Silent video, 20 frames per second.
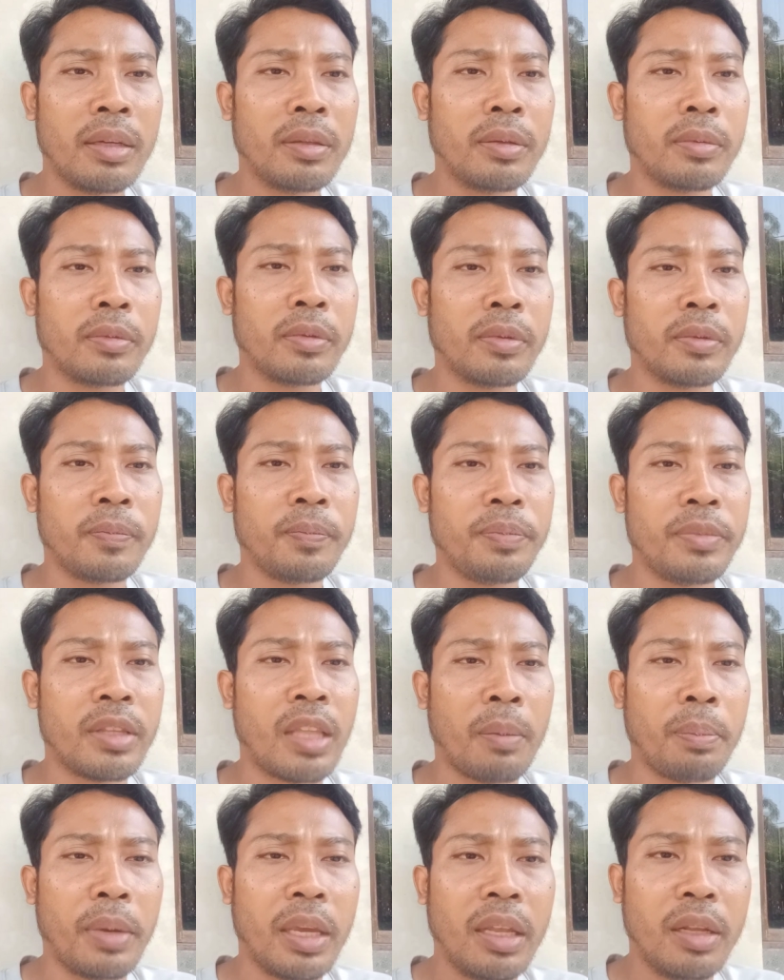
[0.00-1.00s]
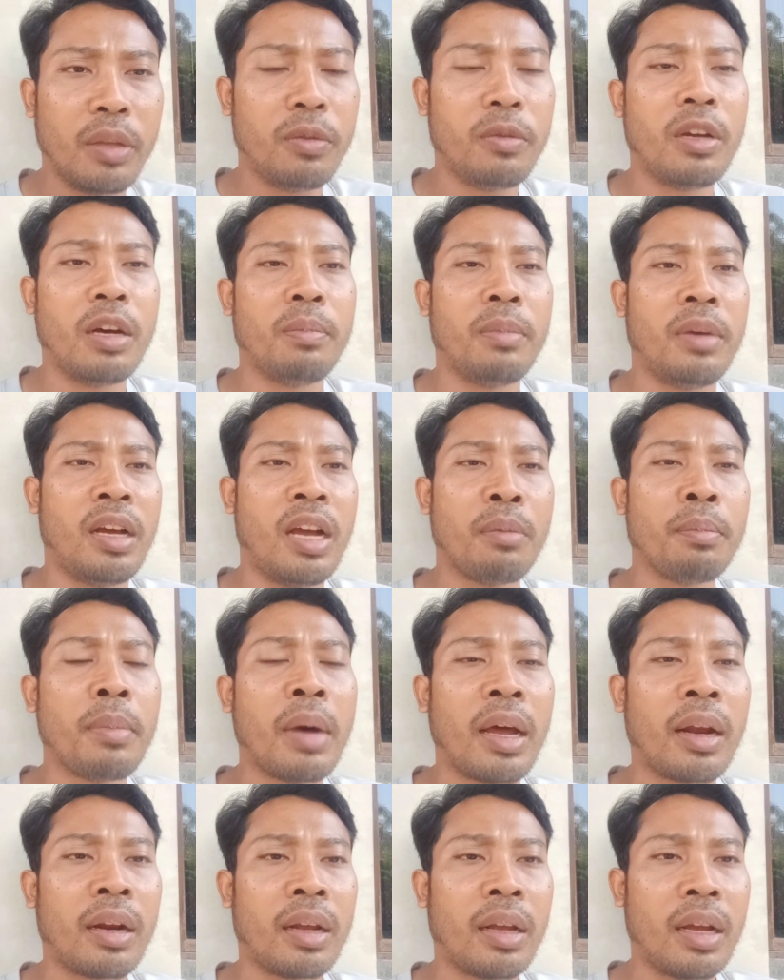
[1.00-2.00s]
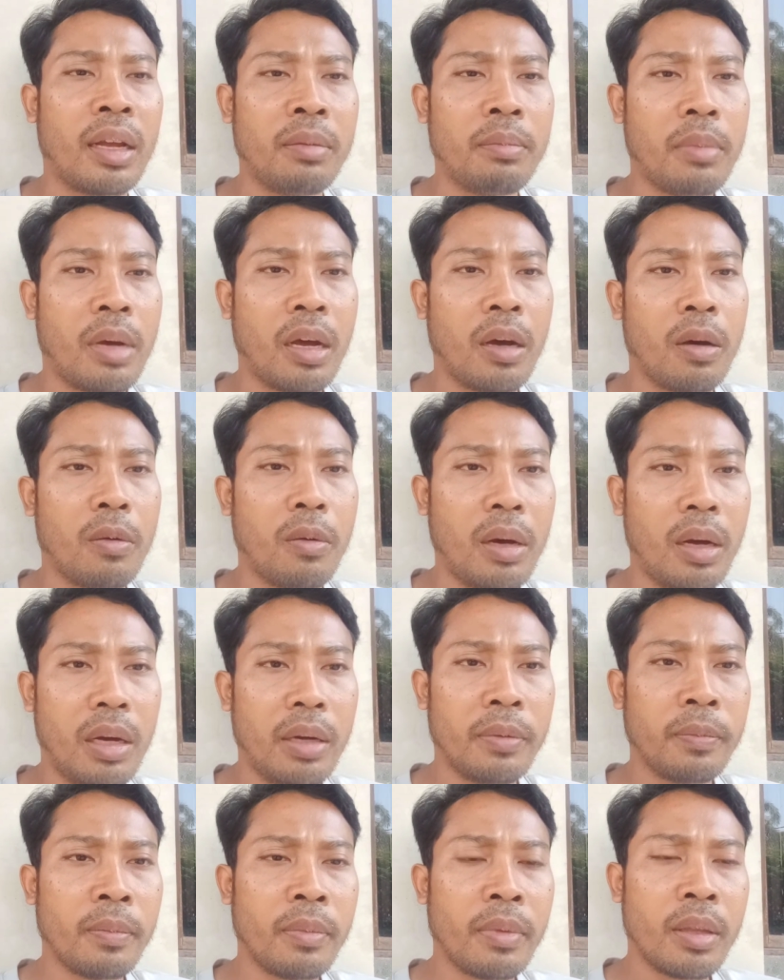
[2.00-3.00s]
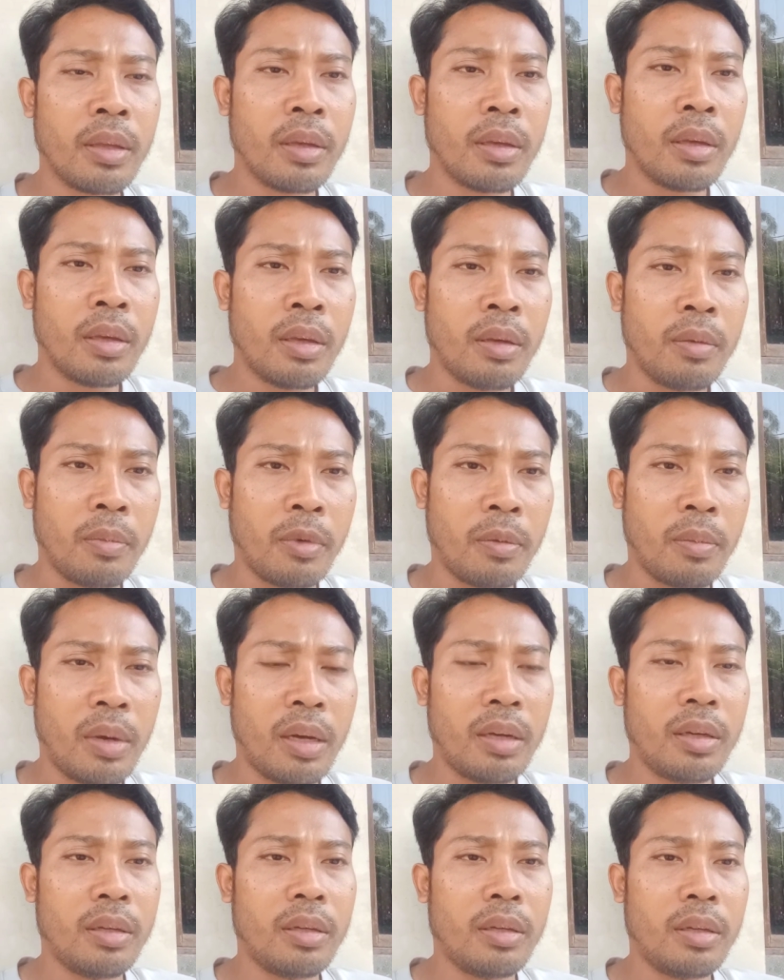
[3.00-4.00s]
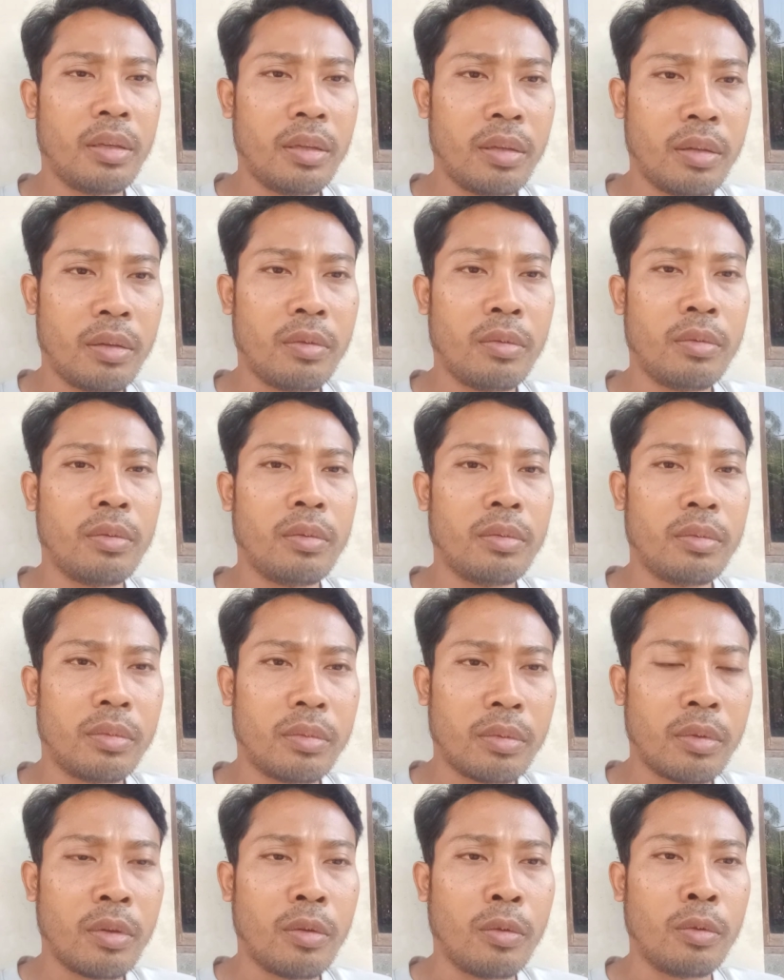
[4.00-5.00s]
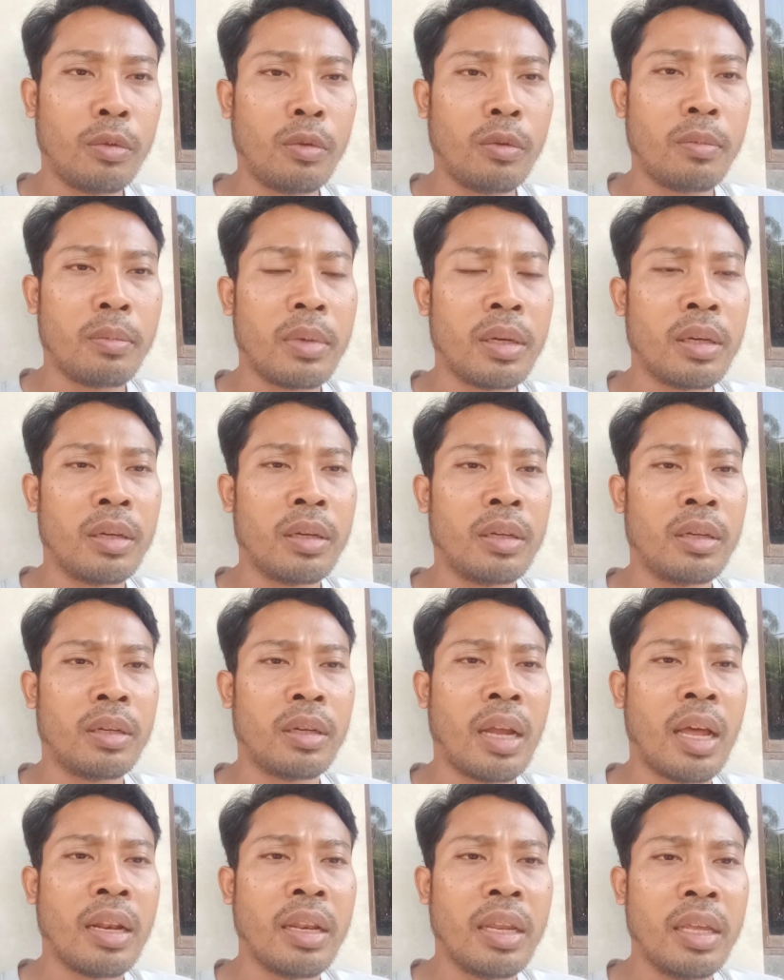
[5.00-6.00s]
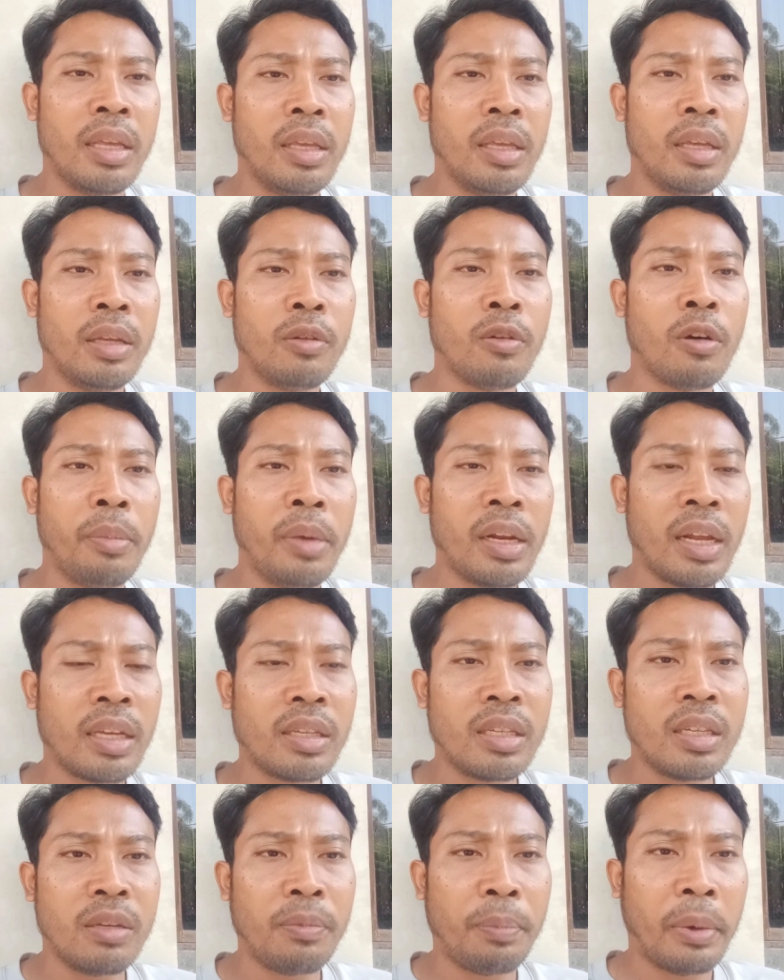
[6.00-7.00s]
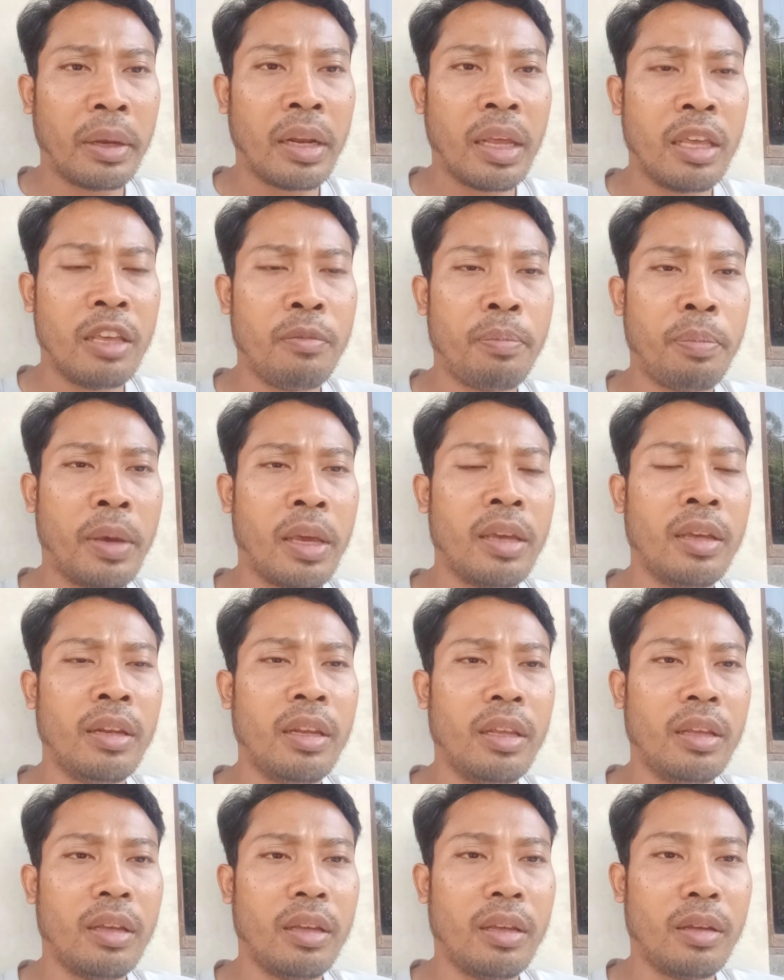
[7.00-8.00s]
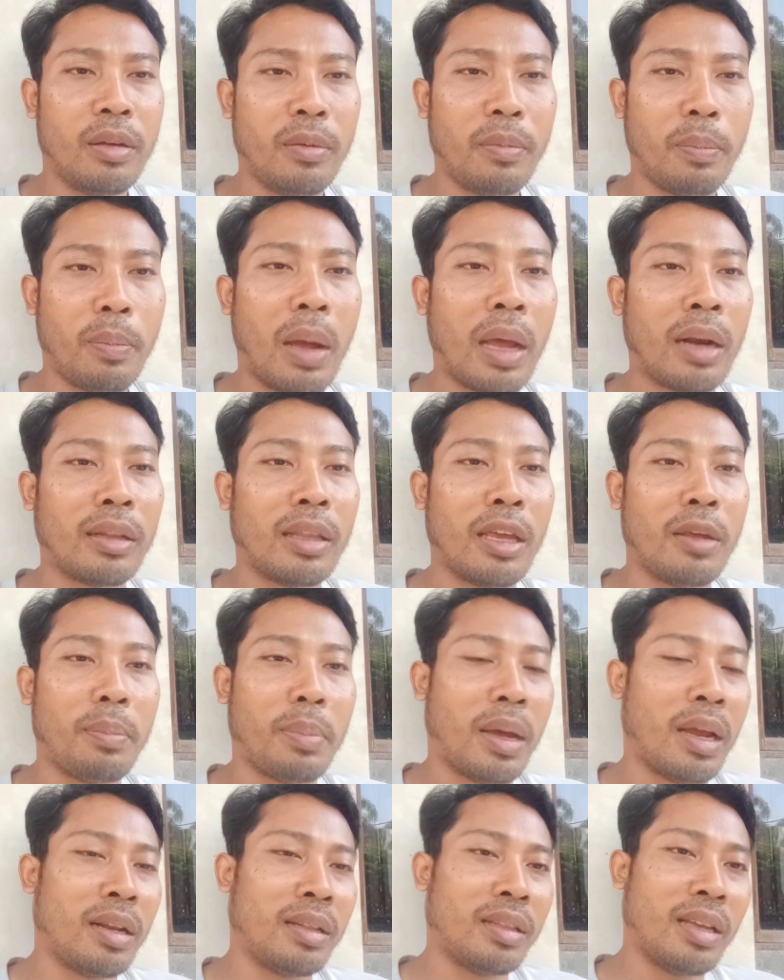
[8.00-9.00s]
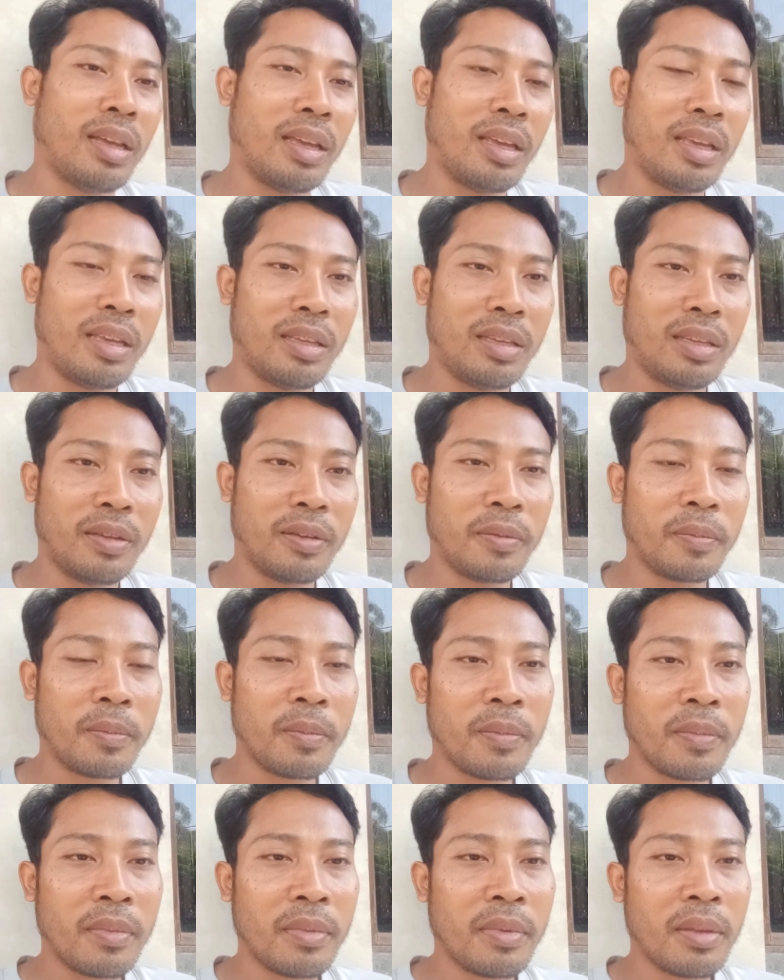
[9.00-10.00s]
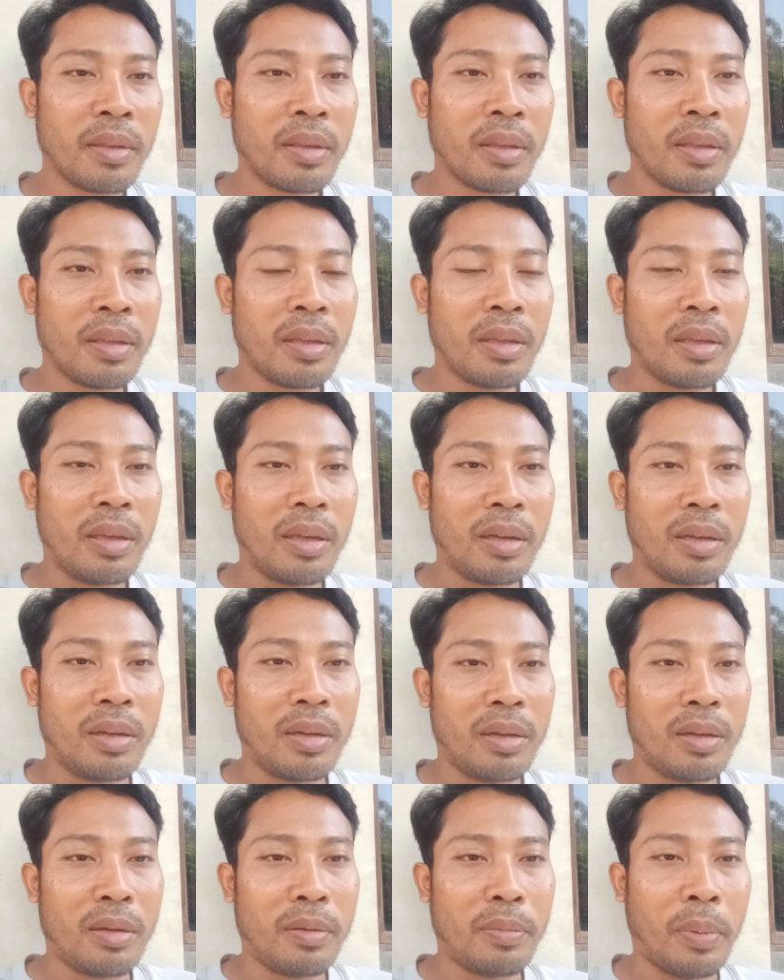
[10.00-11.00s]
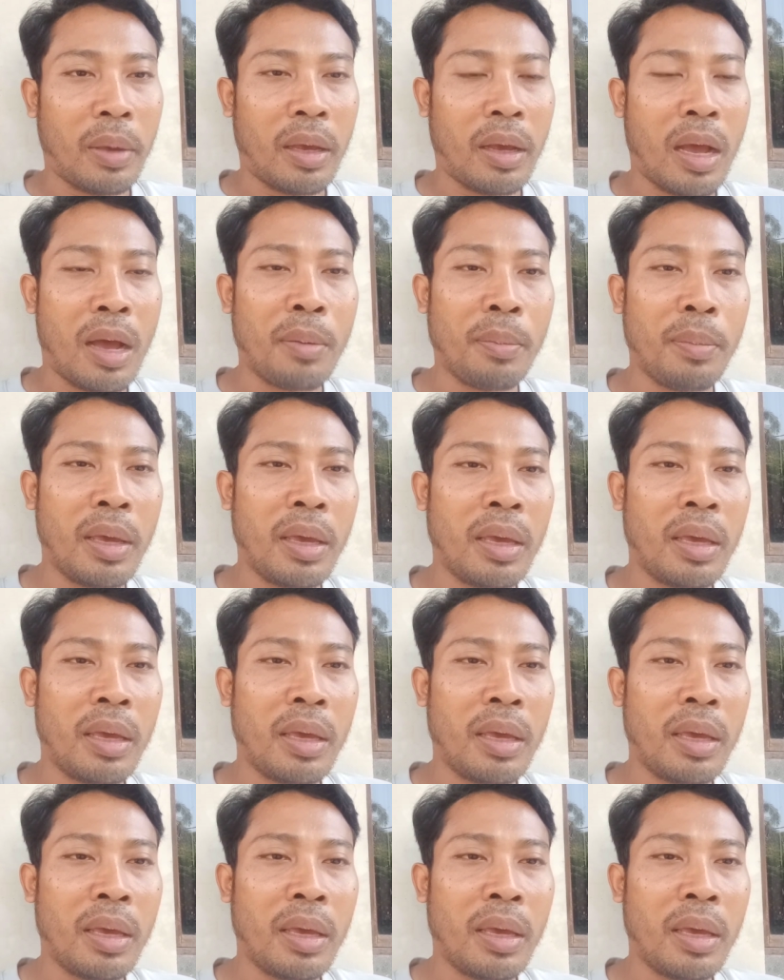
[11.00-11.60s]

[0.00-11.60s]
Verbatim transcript: gitu kan tapi ini juga menggambarkan bahwa memang untuk menandingi dominasi PDIP ini partai-partai eh, PKB